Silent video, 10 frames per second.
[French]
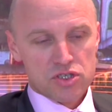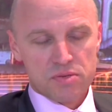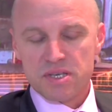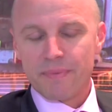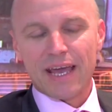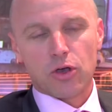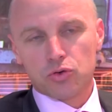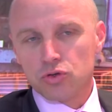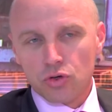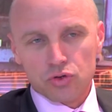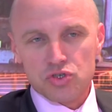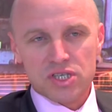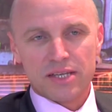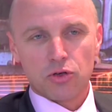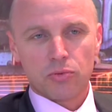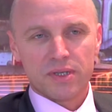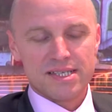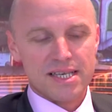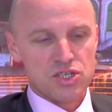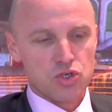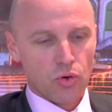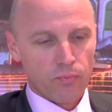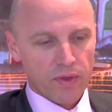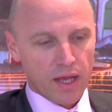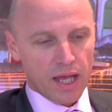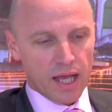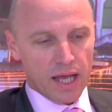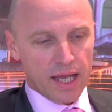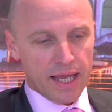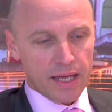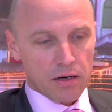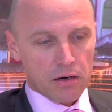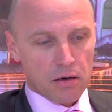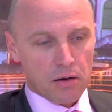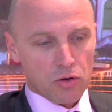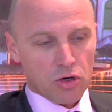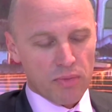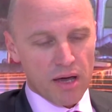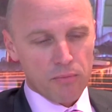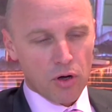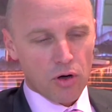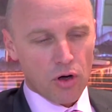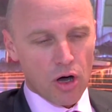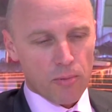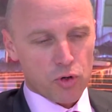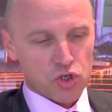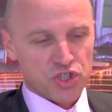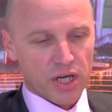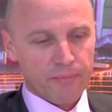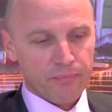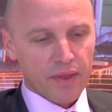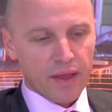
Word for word: vous est bien connu dans tout ce qui est automatisation. Et quand même un projet